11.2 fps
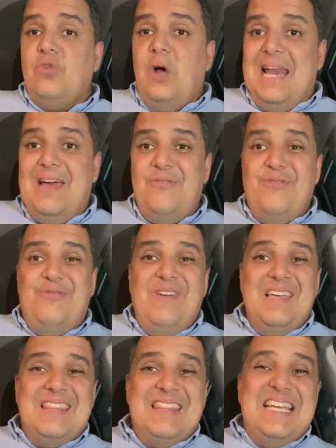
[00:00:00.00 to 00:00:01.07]
Olha,
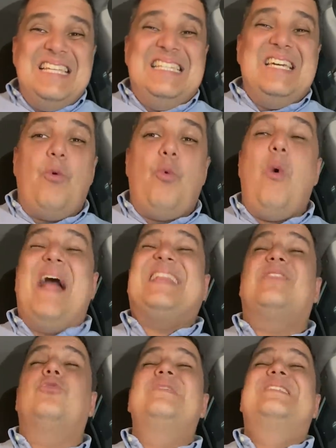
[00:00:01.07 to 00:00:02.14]
venda de
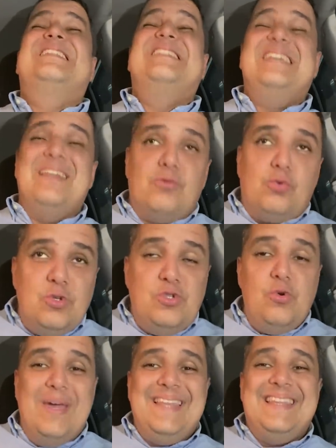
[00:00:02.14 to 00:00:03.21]

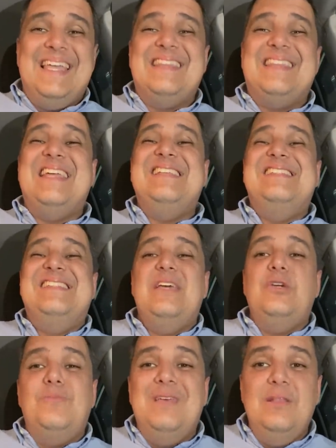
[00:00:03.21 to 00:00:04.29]

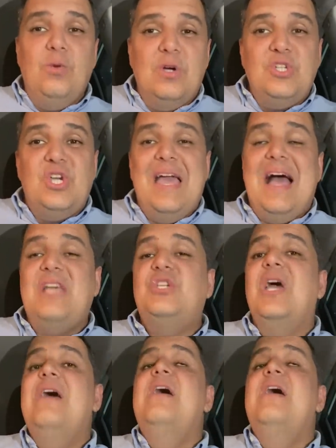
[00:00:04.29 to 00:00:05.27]
486 milhões de reais.